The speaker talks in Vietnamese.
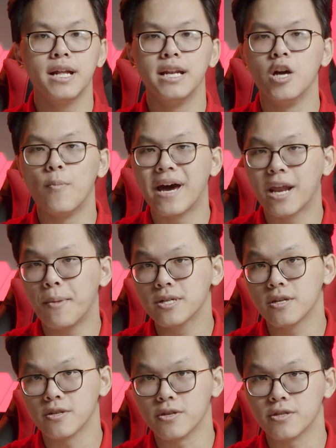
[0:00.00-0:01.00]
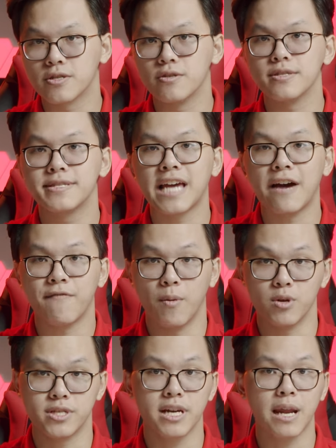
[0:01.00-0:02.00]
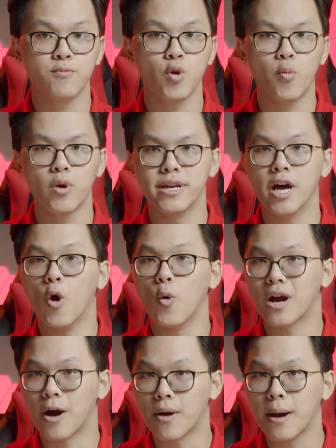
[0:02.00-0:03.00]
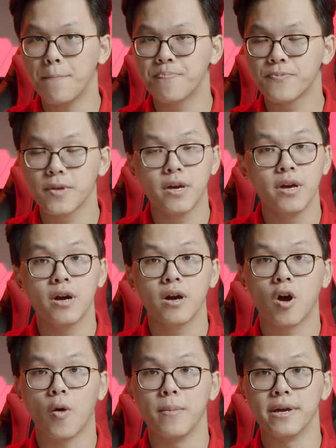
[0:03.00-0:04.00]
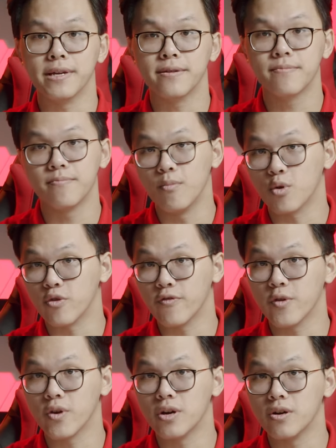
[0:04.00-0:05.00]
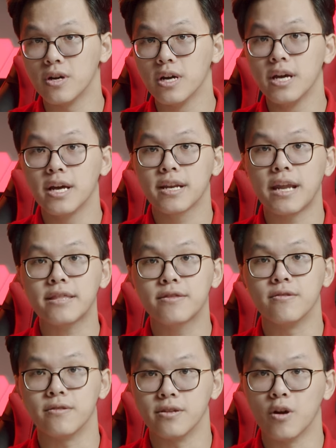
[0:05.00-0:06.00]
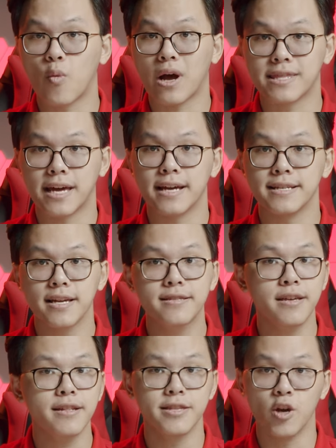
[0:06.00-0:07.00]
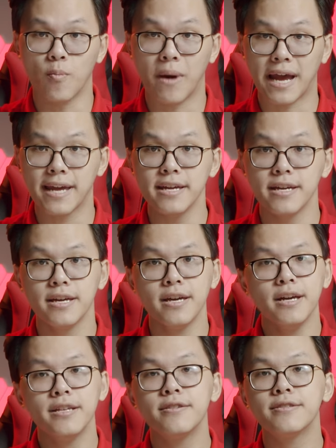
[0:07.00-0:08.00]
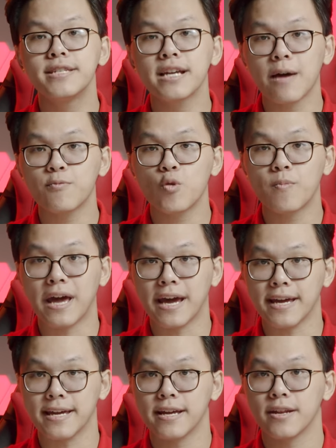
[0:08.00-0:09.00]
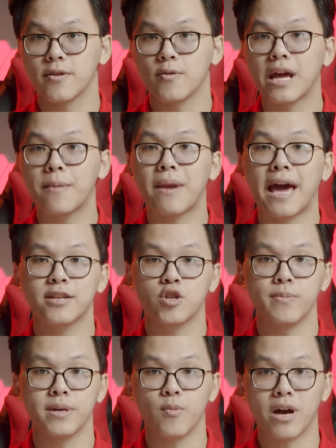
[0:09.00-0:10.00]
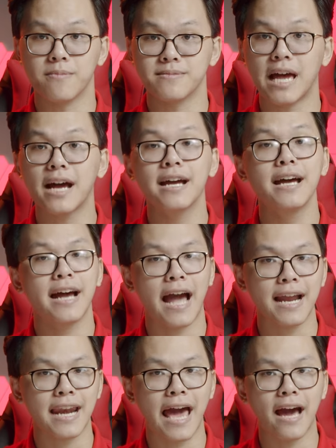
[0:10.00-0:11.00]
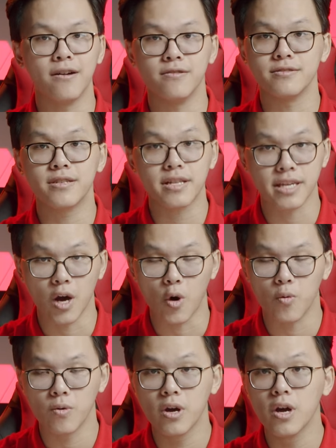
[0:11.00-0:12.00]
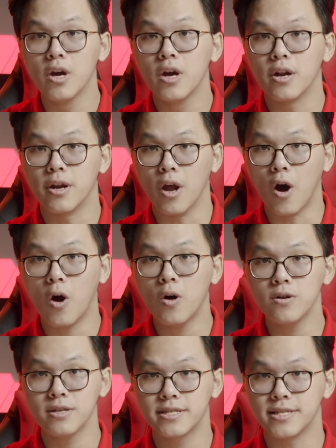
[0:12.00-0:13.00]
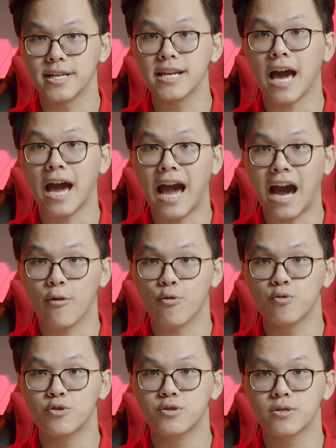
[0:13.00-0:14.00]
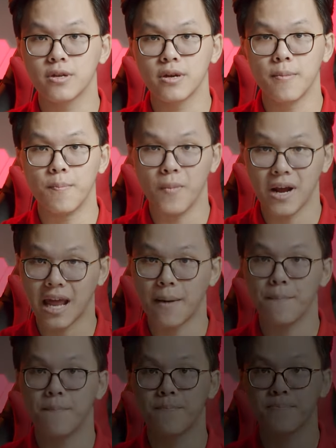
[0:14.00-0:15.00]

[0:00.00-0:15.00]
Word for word: liệu bạn đã bao giờ thực sự chạm vào một chiếc laptop Windows cao cấp? Còn mình, một reviewer, đã từng được qua tay rất rất nhiều máy, nhưng chiếc laptop này nó đem lại cho mình một cảm giác khác lạ hơn rất nhiều. Nó chính là Arus 15.